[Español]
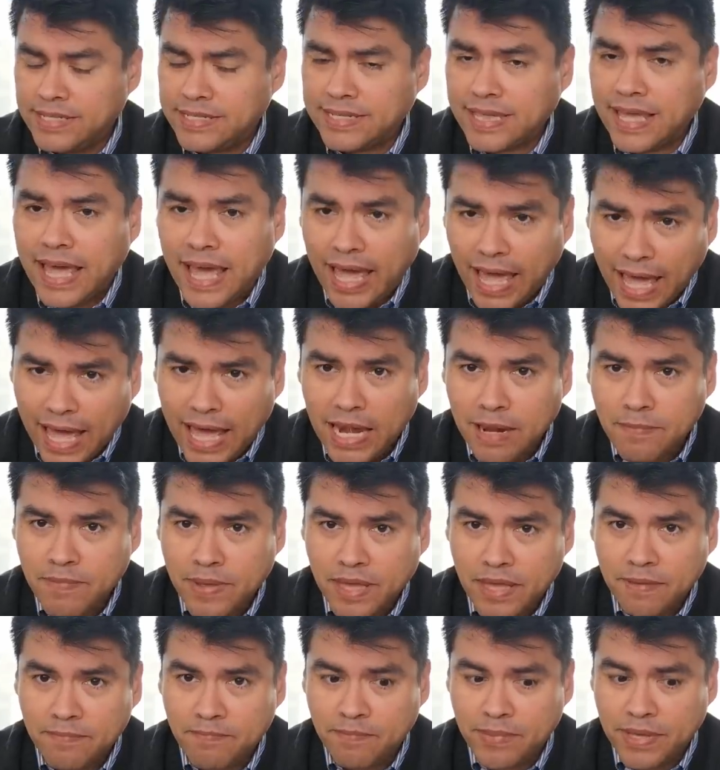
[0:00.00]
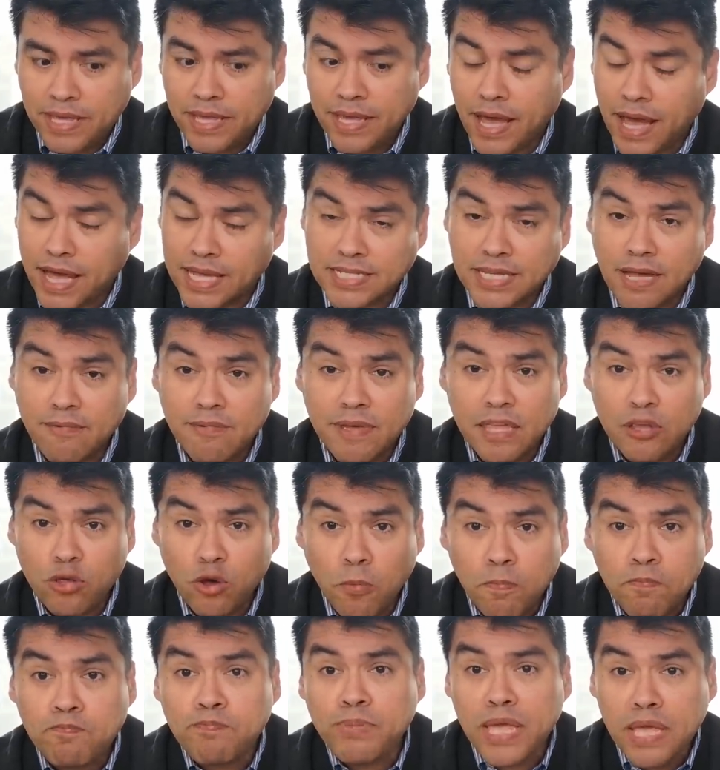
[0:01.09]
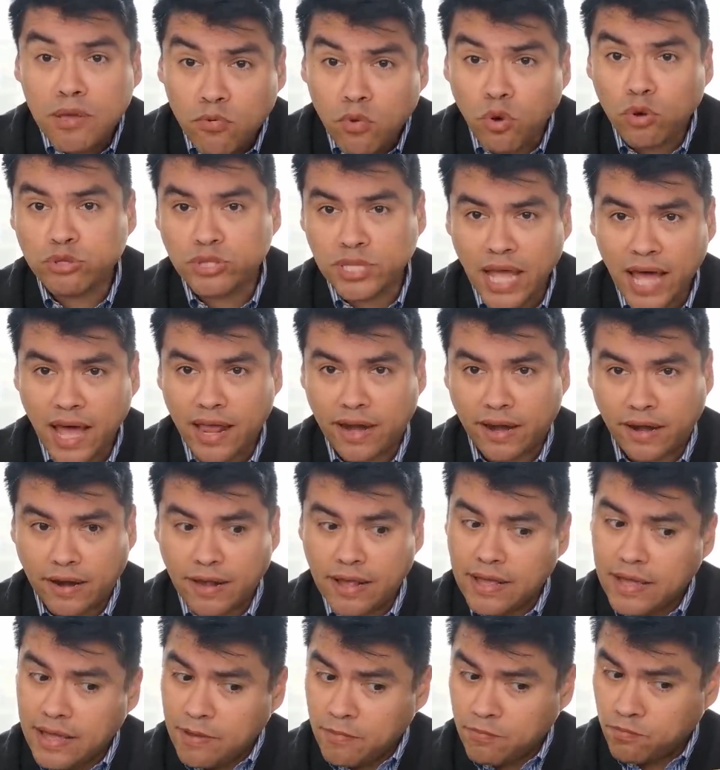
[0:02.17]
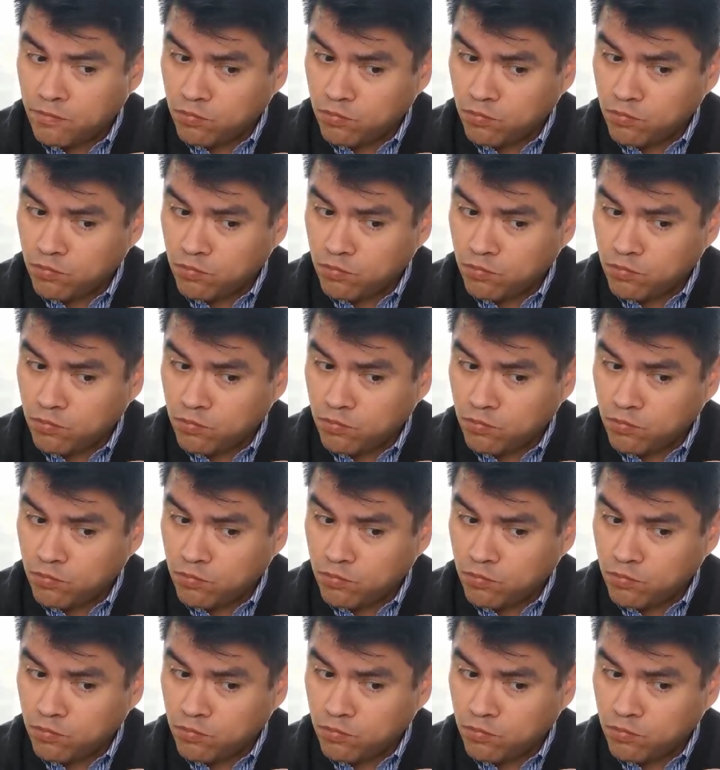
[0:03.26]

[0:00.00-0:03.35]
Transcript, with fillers: Y es que Airbnb ha sabido pivotar